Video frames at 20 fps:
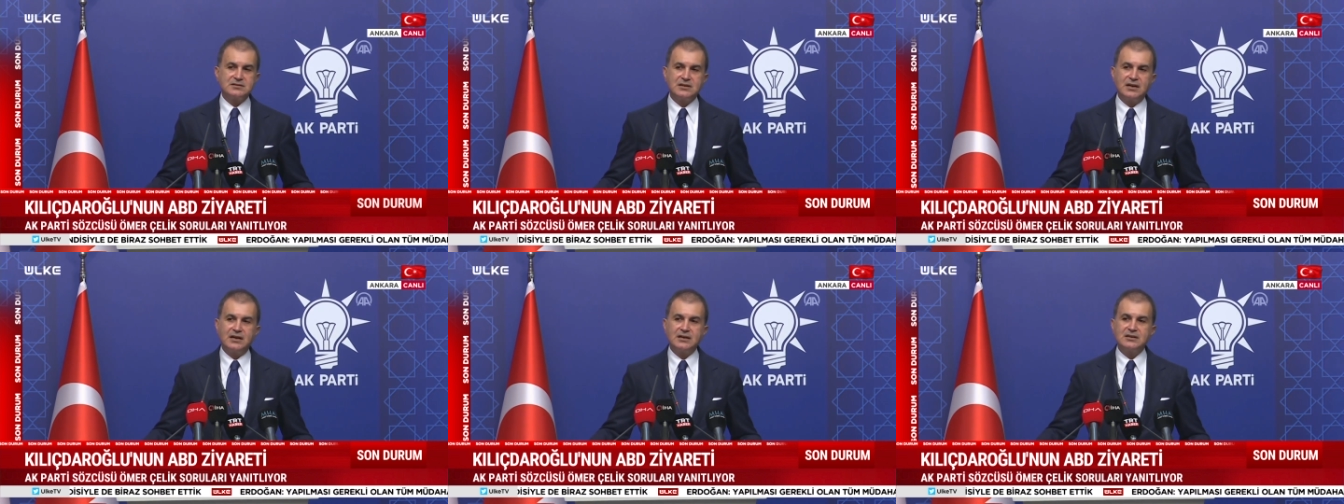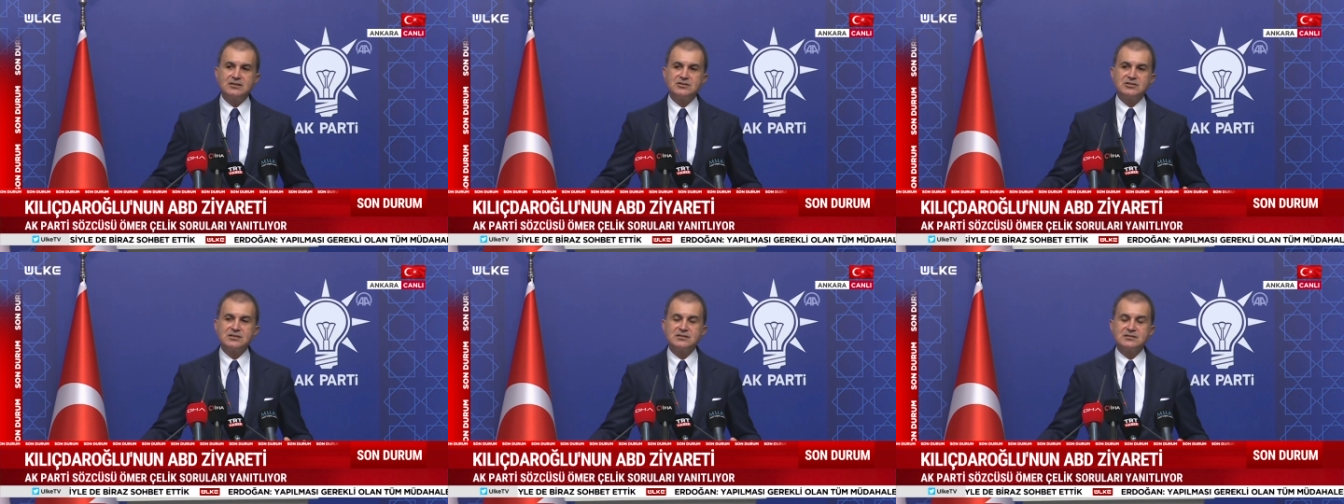tarih
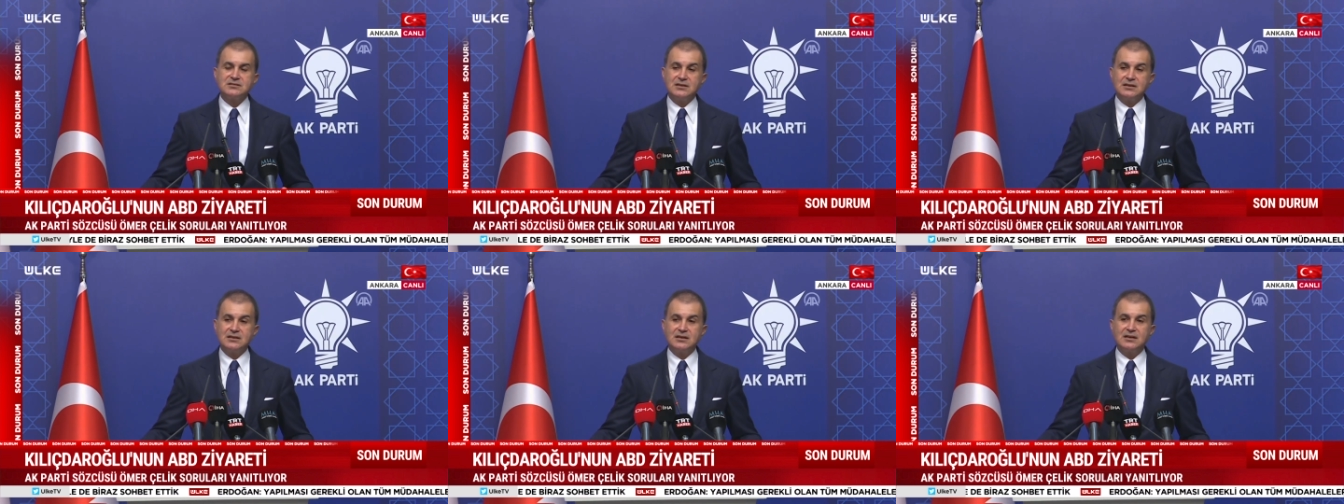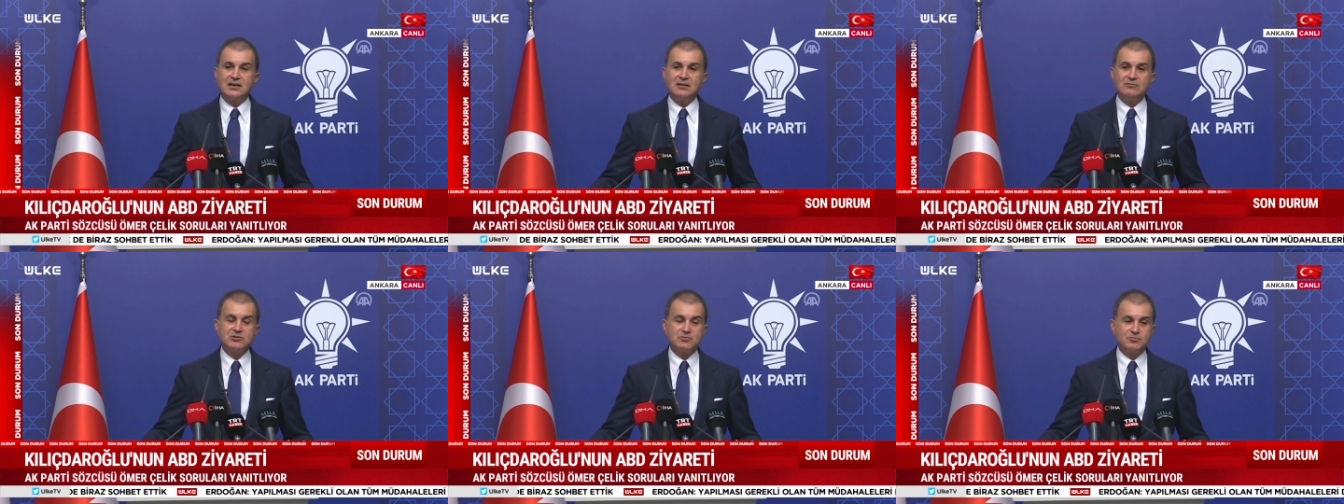içerisinde yer
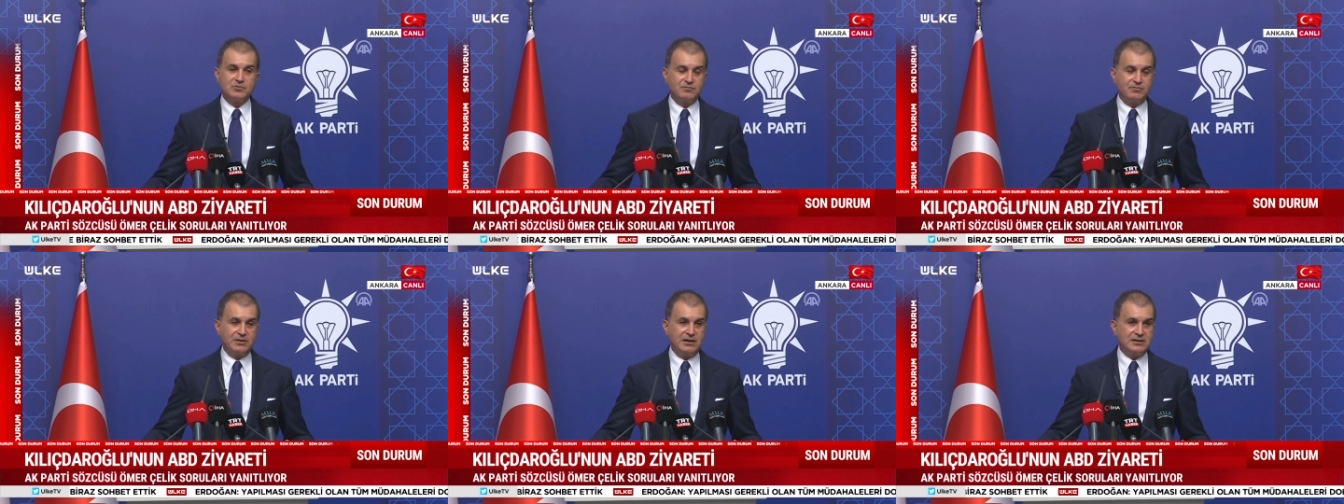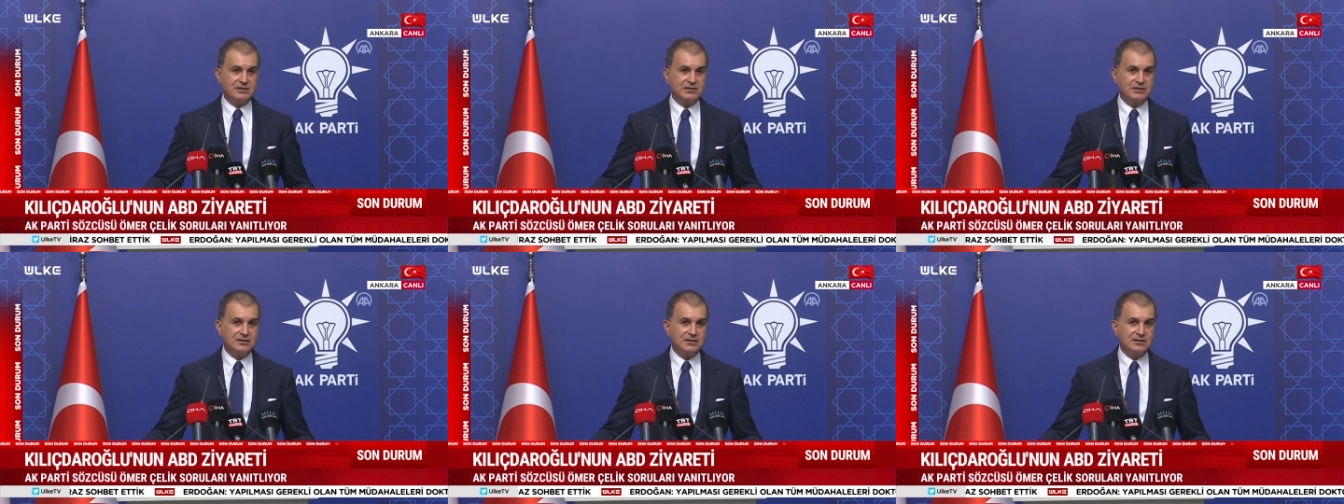almış bir
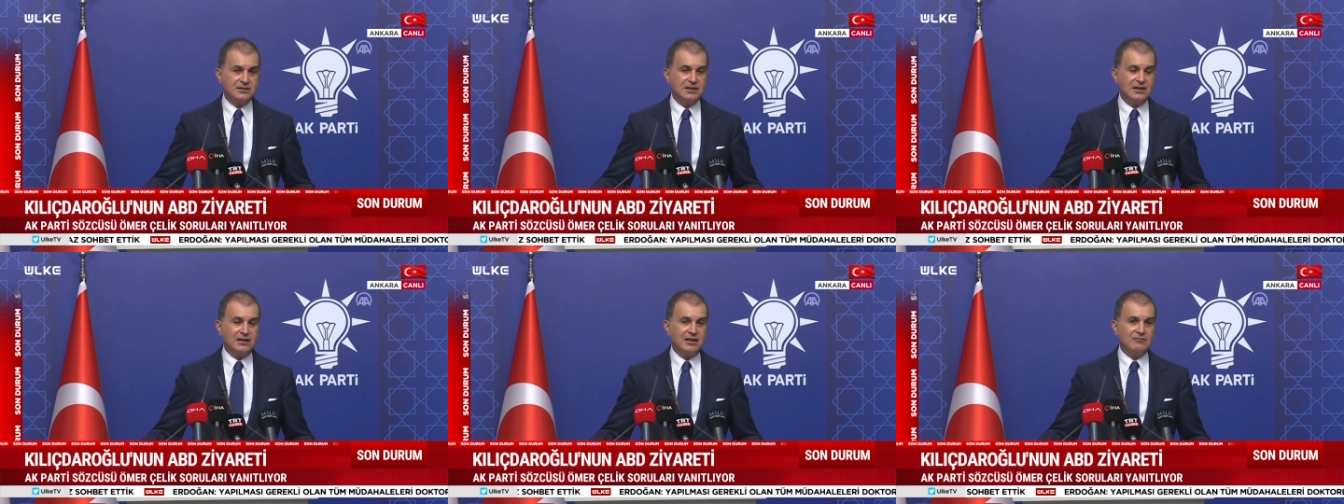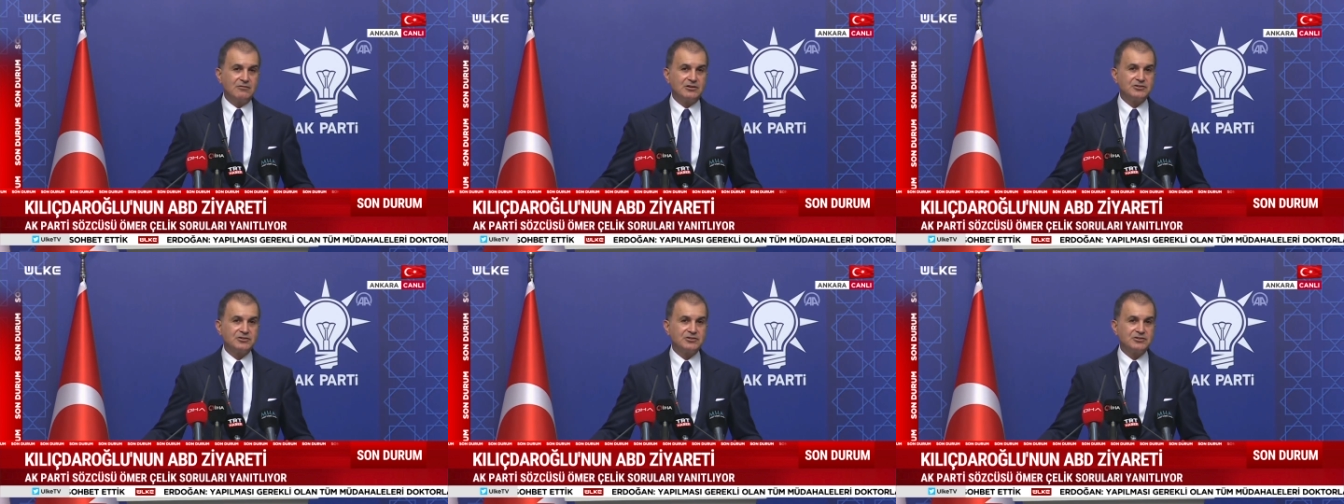partinin genel